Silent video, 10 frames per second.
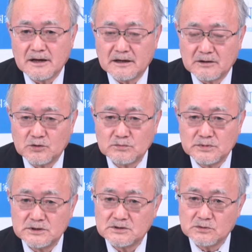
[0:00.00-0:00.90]
穏
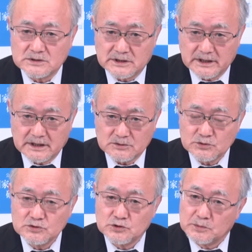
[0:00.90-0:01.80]
便に行こうじゃないかと
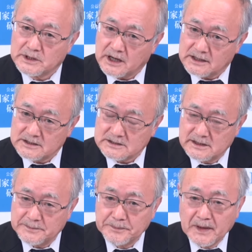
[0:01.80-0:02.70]
いう呼びかけですね